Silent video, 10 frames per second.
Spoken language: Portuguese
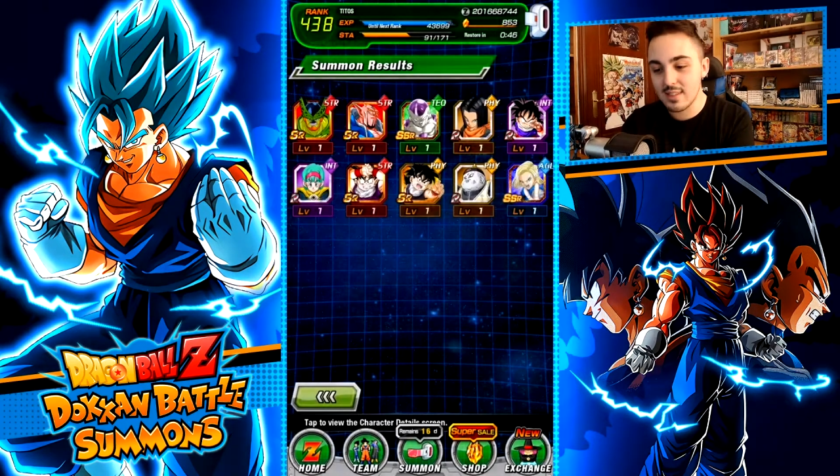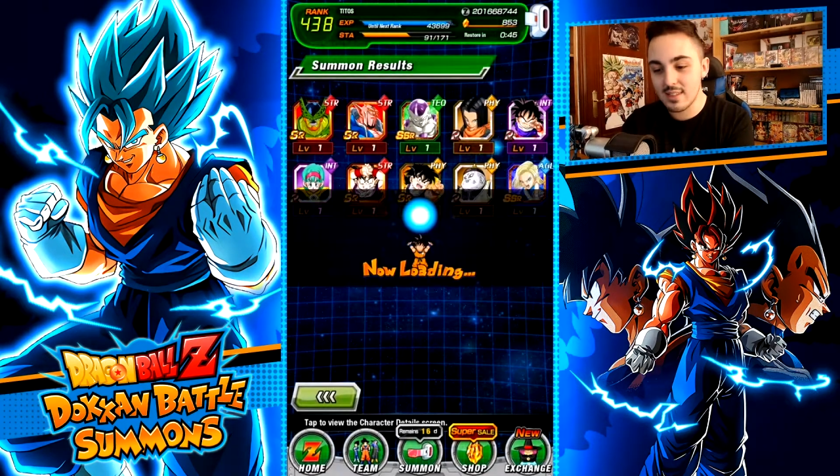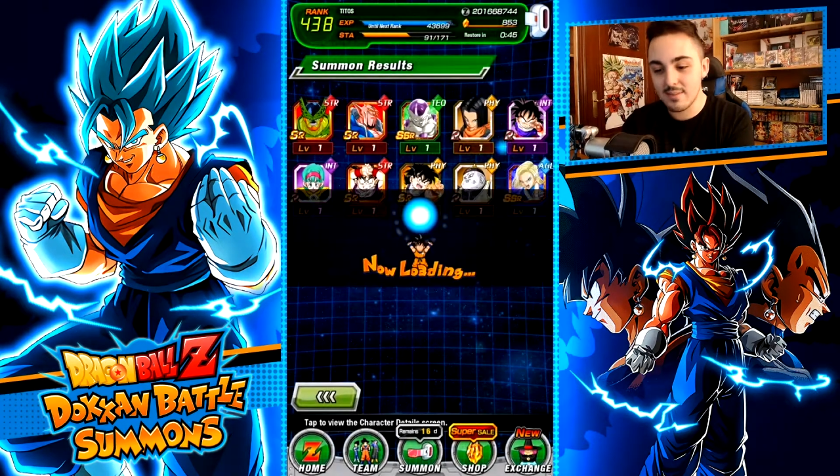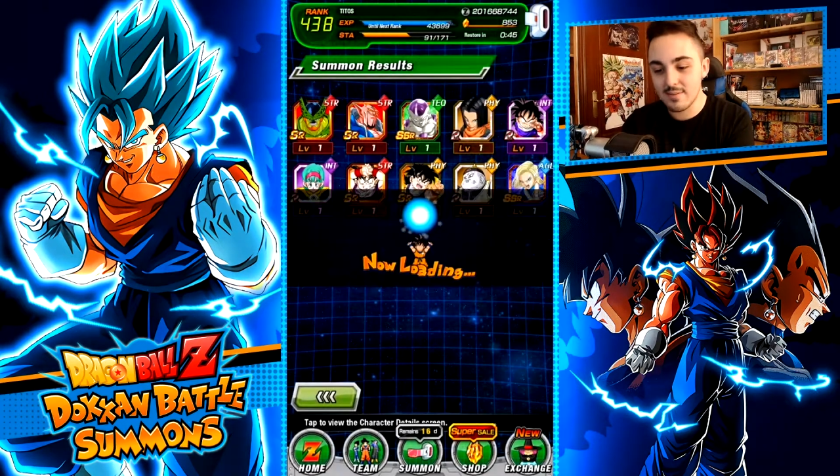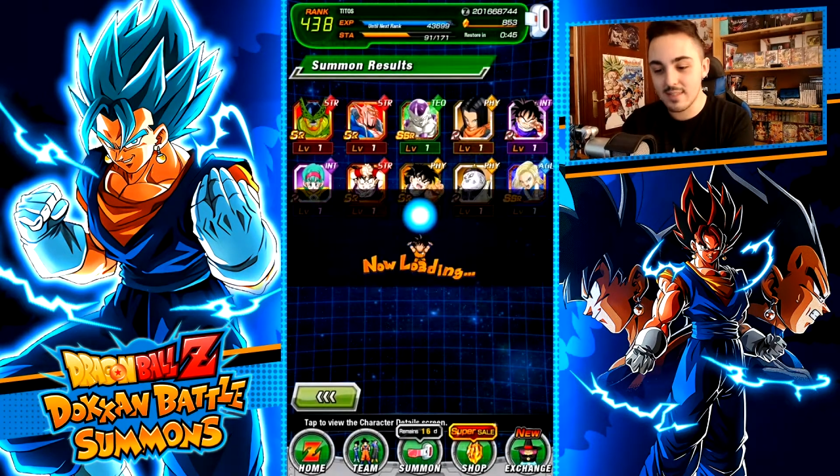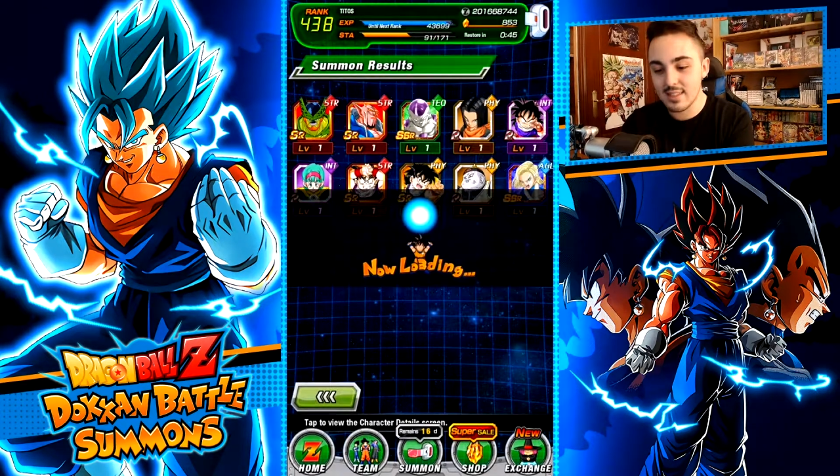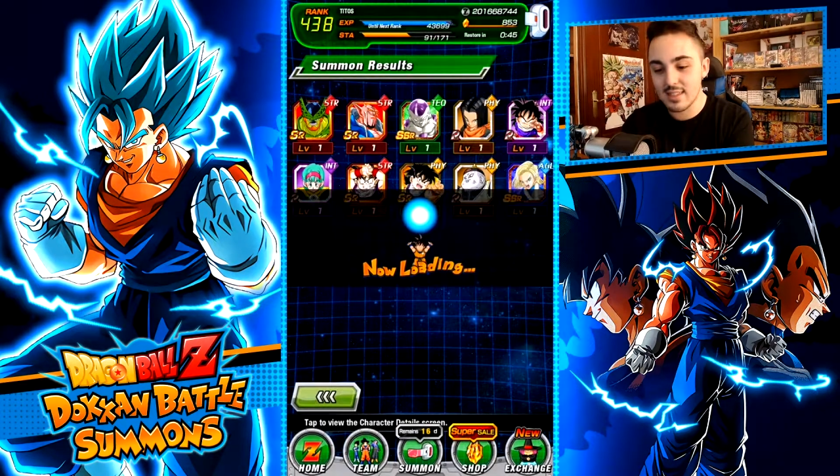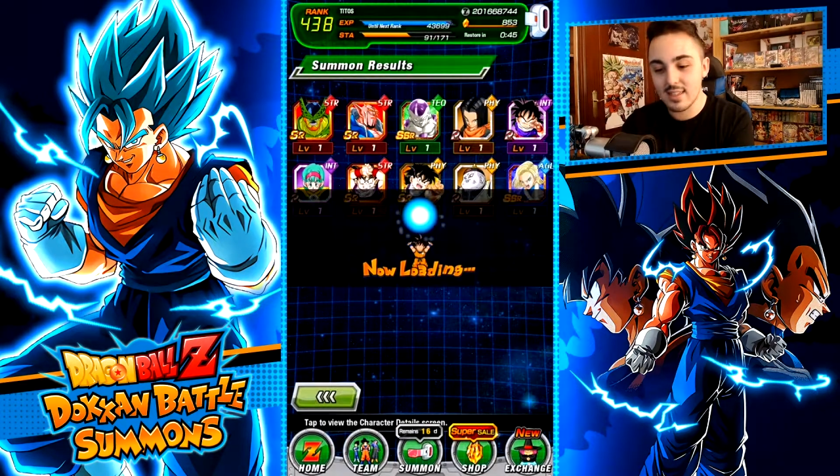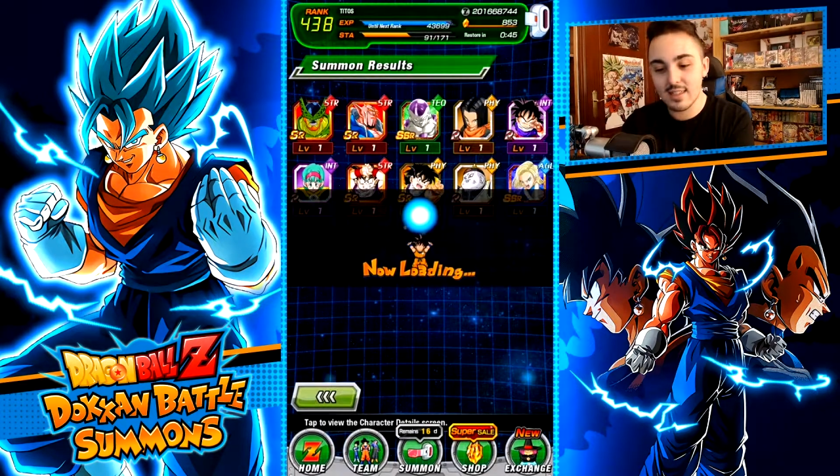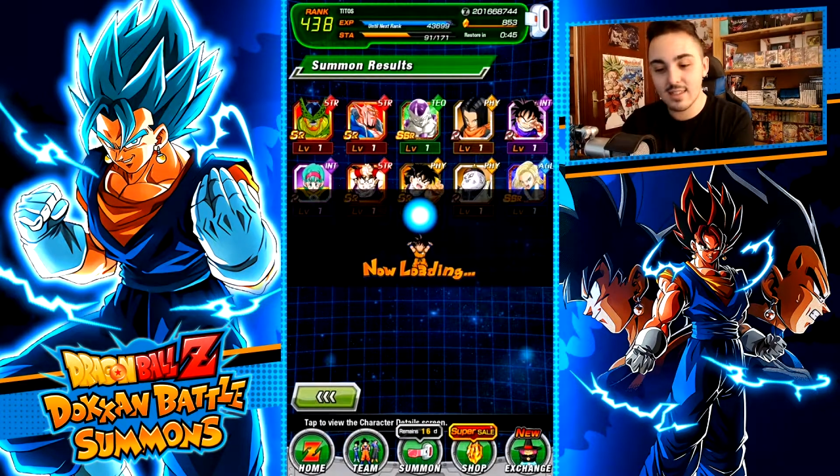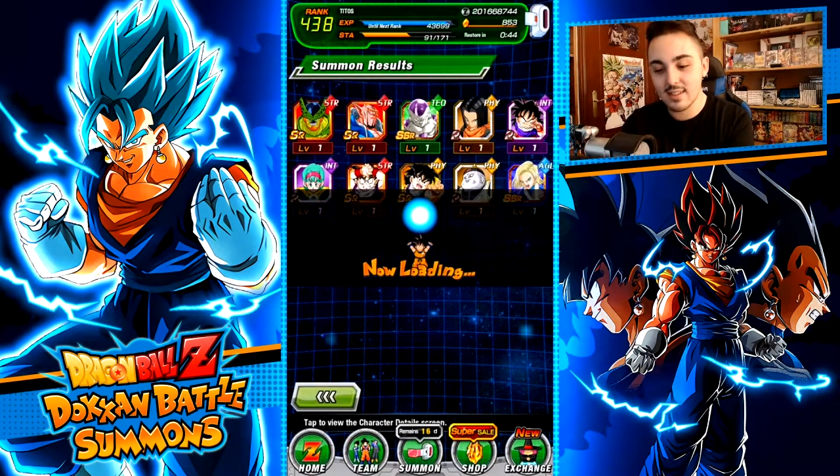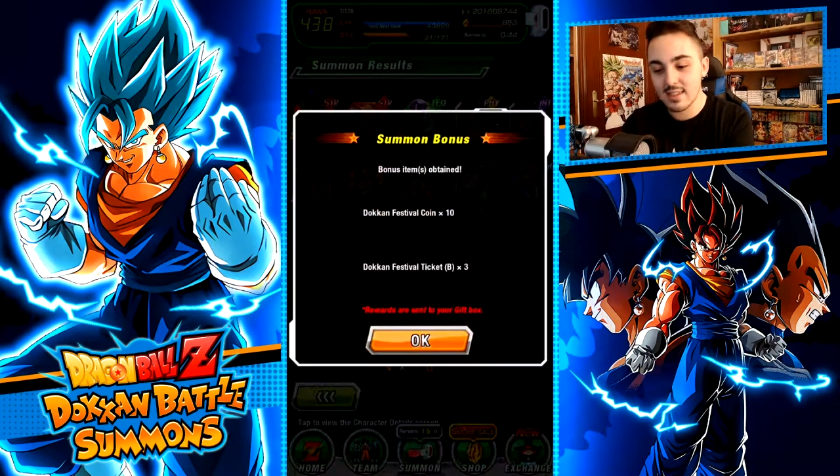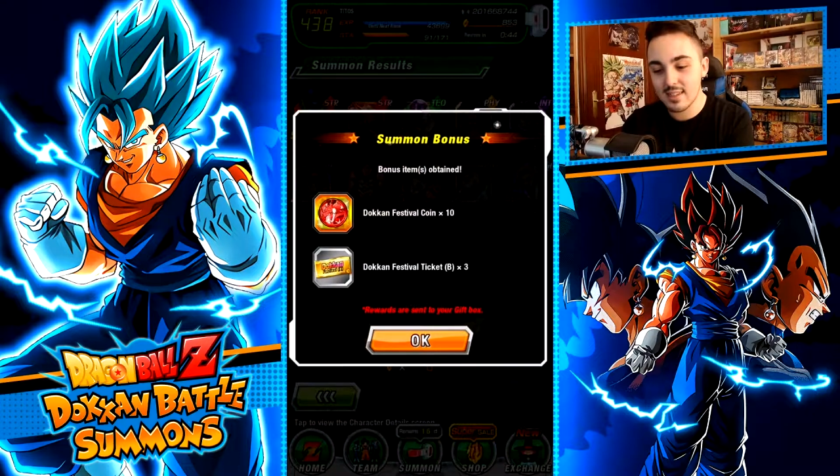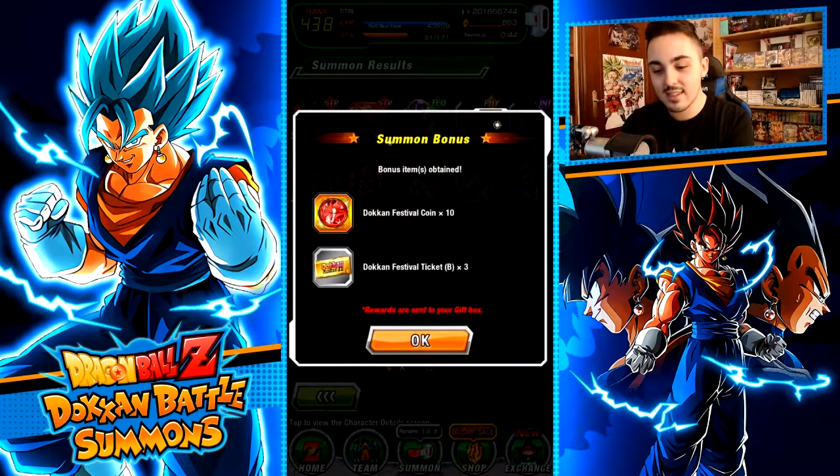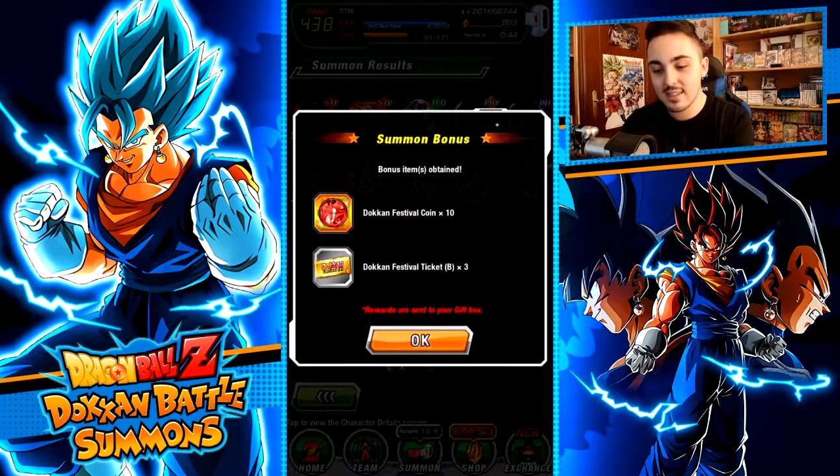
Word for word: tipo... Ah, ok,